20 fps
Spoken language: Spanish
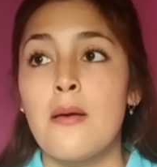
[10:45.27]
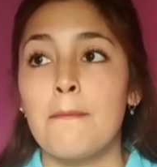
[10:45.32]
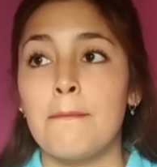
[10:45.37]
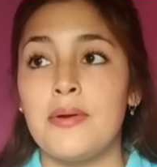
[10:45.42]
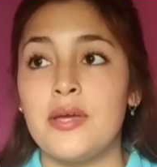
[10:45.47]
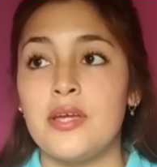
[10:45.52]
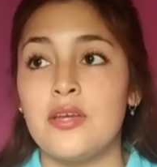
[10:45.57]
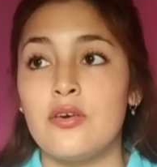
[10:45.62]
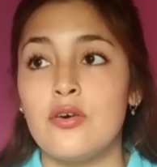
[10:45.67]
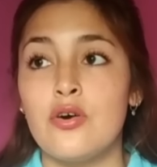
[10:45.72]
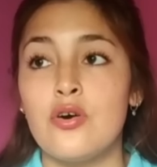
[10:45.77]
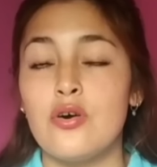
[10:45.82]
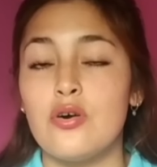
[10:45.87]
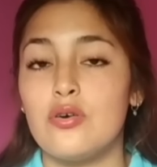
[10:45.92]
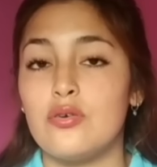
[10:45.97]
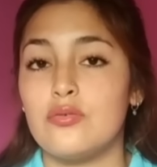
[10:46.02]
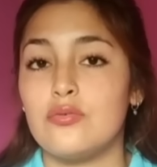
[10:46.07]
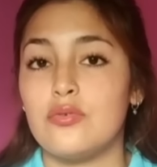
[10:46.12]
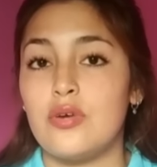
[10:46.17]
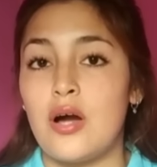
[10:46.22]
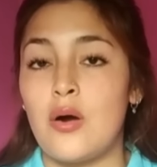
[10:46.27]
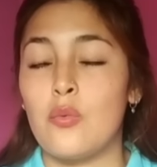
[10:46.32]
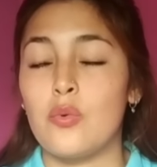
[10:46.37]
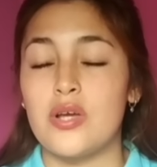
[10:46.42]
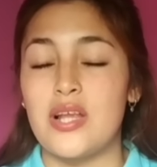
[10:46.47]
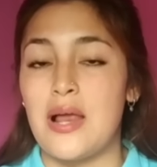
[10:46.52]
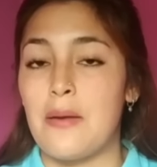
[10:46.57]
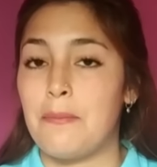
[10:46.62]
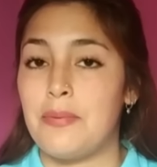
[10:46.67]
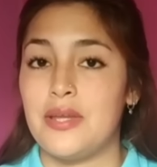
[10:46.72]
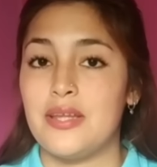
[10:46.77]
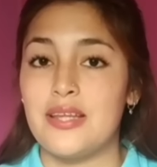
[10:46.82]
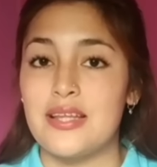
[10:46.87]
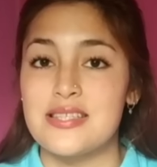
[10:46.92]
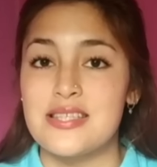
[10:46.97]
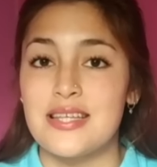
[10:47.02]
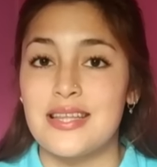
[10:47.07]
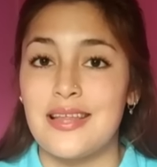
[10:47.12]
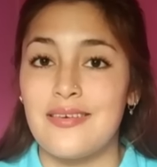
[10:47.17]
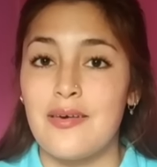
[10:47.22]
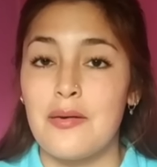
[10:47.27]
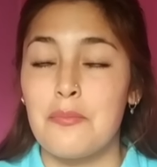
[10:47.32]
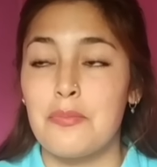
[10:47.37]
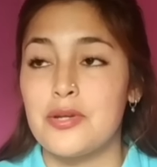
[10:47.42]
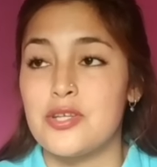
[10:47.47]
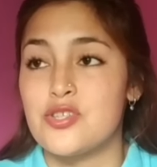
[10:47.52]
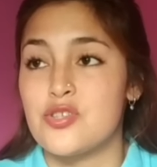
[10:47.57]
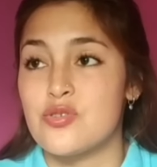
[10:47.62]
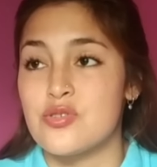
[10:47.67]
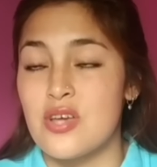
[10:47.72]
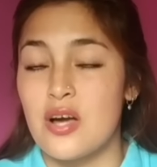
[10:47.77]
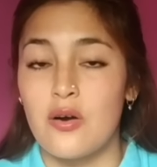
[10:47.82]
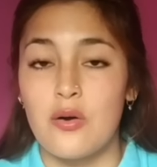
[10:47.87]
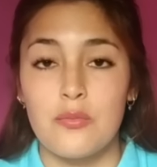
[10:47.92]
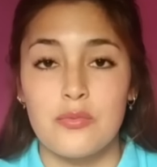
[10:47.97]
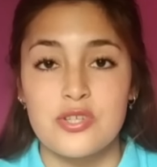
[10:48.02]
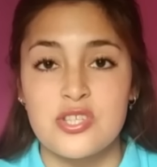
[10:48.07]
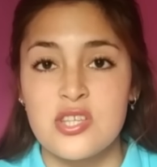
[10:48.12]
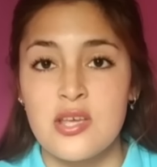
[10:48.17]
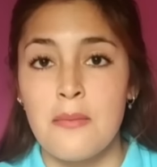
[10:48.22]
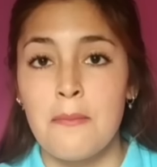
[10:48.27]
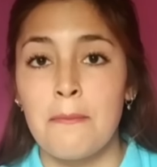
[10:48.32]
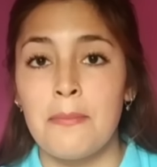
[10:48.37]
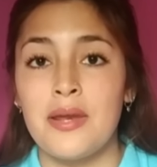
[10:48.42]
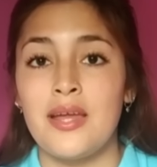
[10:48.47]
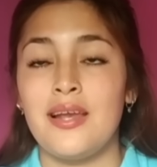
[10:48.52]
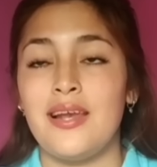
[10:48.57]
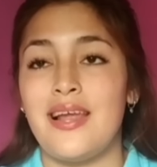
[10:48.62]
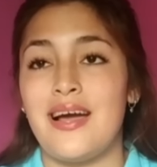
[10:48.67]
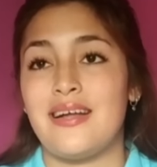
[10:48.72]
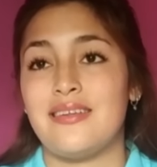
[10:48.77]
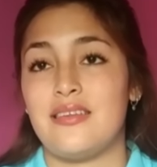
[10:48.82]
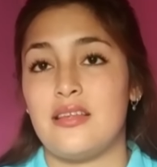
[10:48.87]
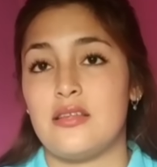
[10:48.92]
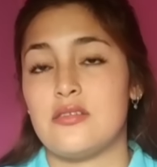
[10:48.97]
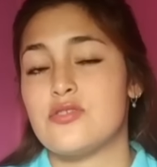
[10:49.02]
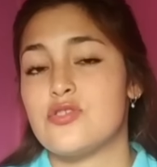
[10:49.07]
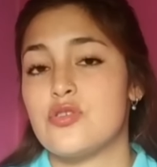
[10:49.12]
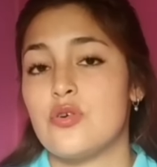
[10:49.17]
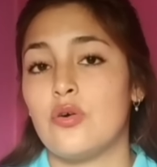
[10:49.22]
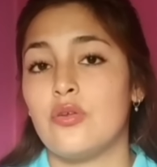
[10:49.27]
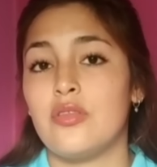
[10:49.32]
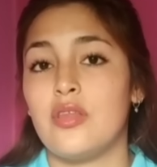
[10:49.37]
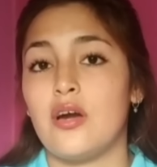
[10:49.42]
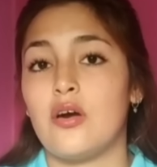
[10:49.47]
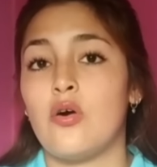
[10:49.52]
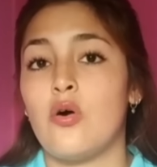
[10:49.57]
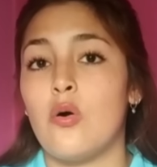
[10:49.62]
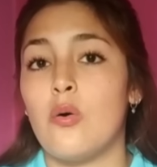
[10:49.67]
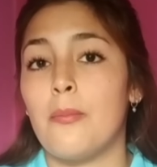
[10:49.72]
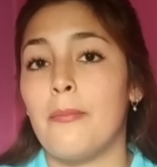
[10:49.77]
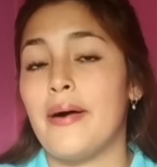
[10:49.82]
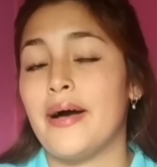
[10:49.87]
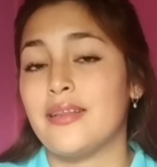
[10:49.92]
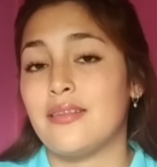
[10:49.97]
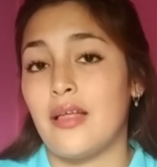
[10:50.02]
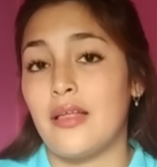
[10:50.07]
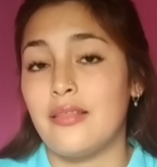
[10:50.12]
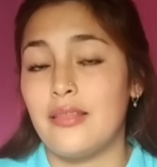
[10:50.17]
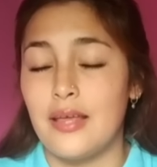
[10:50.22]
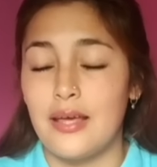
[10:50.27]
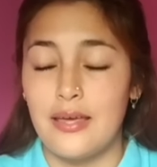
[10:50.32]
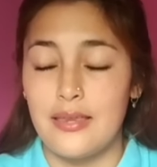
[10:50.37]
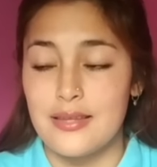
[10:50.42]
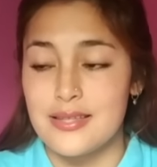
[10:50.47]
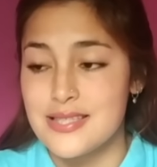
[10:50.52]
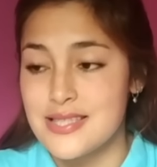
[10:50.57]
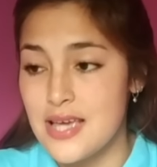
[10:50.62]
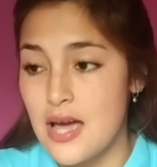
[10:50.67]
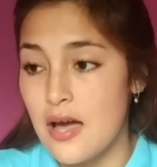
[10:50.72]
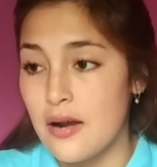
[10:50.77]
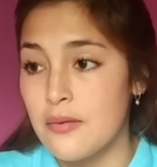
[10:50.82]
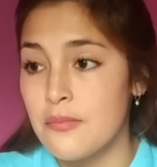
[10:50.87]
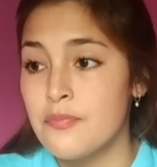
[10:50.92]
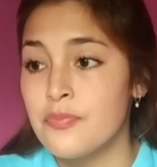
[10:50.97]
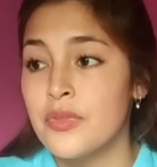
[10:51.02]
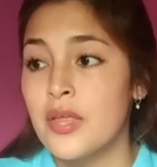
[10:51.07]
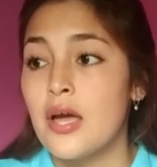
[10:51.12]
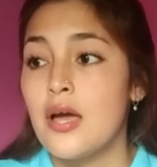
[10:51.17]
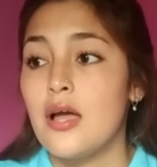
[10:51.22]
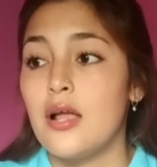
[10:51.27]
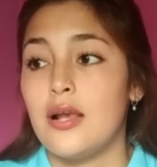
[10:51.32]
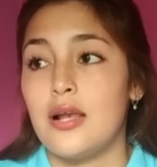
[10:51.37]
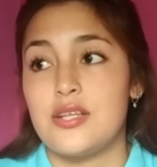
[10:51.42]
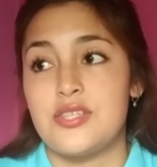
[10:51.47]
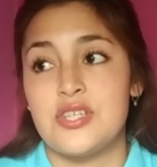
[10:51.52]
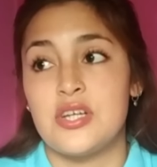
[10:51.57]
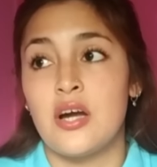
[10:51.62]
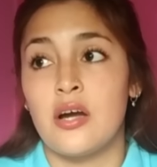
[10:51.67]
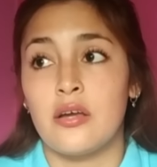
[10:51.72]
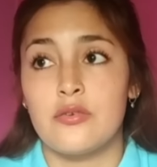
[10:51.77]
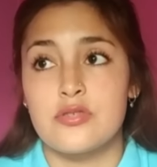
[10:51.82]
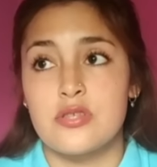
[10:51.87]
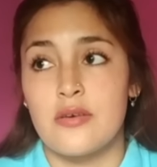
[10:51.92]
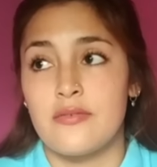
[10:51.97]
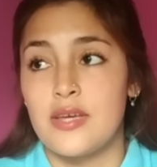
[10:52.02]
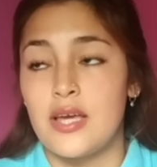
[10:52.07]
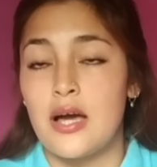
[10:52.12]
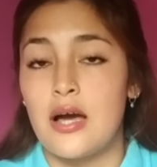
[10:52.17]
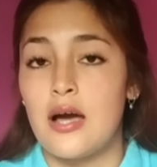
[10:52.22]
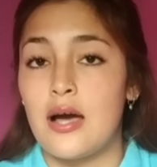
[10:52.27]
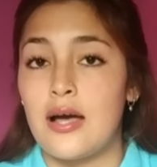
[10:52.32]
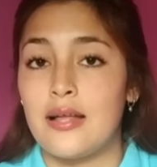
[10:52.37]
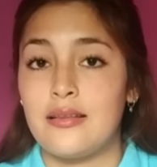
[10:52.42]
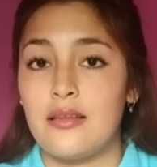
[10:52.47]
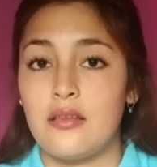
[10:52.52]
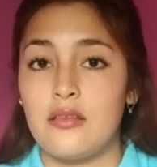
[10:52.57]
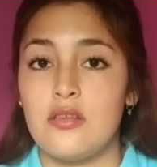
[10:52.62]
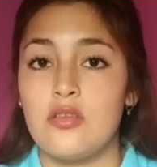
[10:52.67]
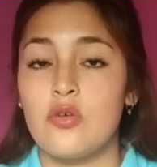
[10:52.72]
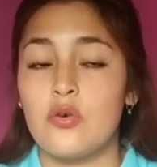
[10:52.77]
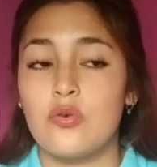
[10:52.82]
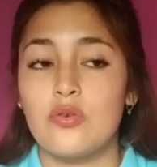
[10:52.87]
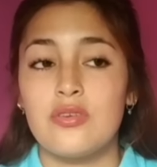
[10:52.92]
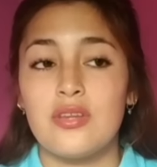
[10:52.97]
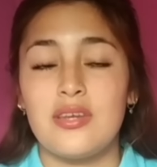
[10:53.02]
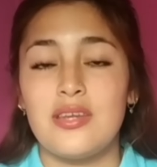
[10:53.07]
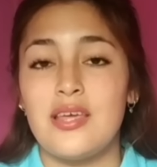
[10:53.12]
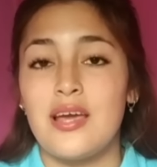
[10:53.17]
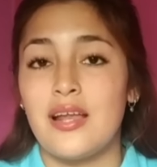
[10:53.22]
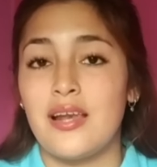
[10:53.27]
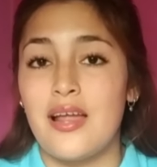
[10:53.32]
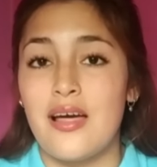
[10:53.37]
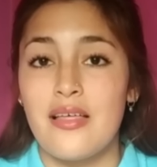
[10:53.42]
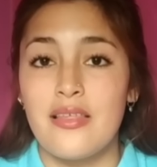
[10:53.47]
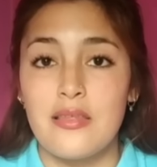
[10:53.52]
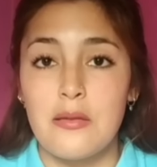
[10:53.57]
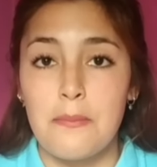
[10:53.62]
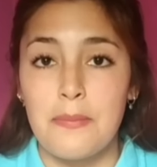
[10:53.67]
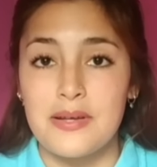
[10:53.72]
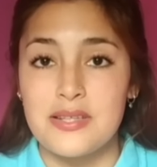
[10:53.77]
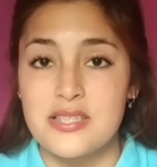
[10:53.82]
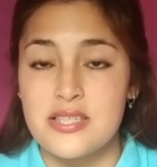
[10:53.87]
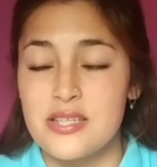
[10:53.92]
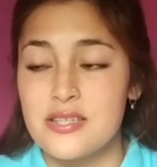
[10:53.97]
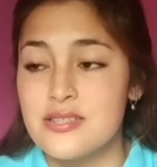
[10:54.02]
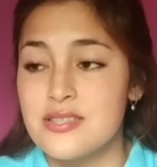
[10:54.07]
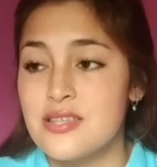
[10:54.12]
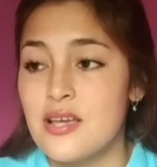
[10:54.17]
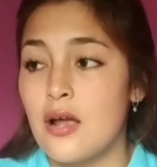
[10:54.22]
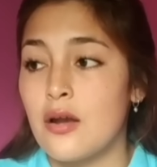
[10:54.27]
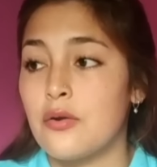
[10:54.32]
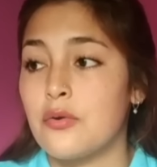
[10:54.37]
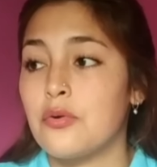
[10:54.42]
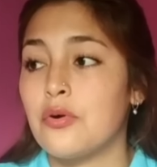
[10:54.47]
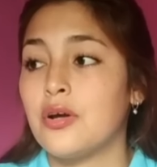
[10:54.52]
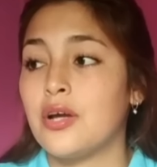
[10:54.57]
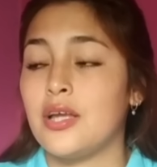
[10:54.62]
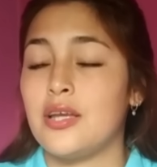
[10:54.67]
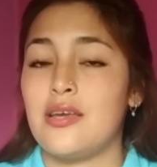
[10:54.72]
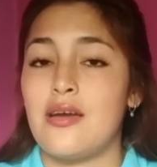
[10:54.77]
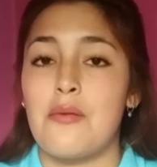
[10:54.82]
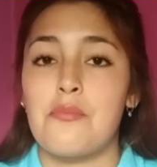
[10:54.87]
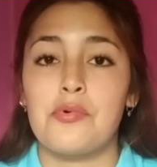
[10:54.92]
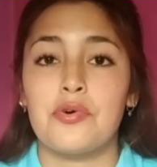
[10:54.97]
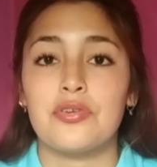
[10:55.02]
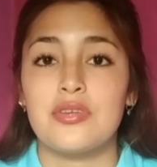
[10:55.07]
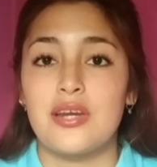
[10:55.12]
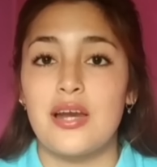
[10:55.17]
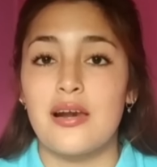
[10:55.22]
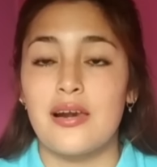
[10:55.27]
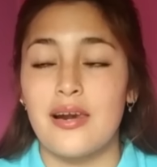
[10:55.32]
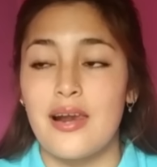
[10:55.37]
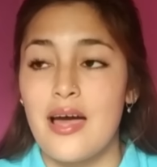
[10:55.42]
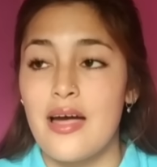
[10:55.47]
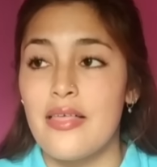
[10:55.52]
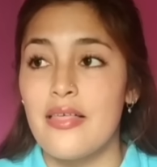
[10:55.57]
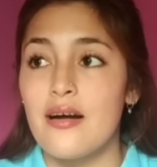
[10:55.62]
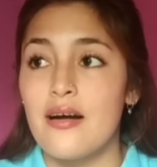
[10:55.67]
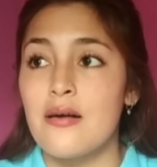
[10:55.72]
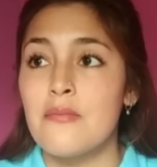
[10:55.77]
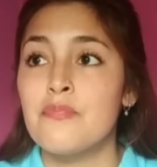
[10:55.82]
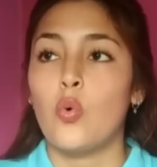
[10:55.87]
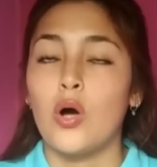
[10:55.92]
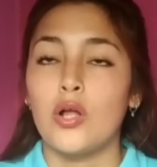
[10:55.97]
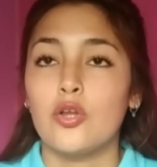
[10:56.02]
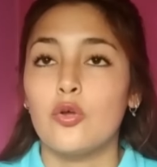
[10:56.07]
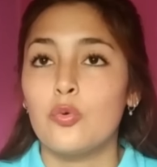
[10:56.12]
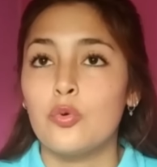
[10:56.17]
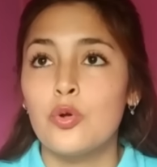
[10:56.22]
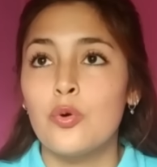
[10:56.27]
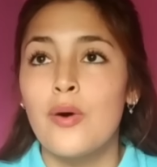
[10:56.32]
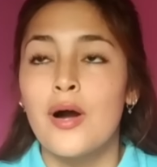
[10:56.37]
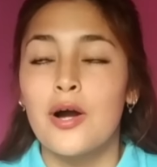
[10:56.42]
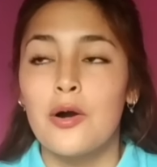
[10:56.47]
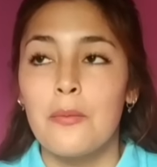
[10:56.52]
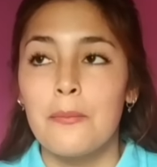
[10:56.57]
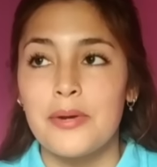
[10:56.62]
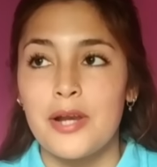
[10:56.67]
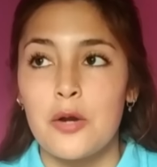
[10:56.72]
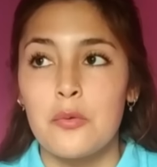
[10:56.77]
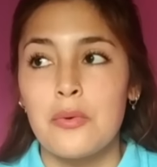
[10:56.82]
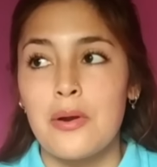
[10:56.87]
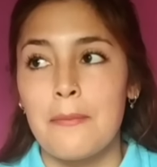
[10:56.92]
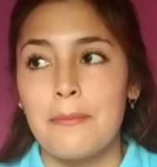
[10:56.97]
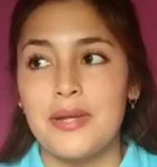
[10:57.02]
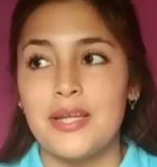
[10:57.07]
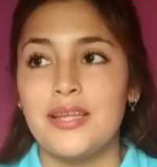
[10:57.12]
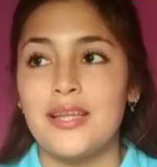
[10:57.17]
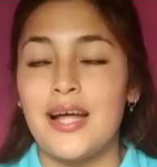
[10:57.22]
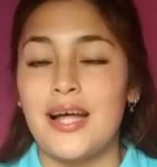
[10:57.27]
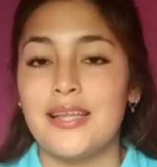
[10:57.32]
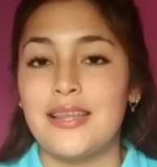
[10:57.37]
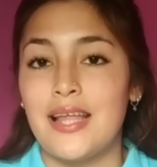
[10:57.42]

pero aunque las prendas estaban preciosas como siempre, la atención dejó bastante que desear. La chica que nos había atendido no tenía nada de paciencia, no nos quería mostrar nada. Cuando uno va a comprar una prenda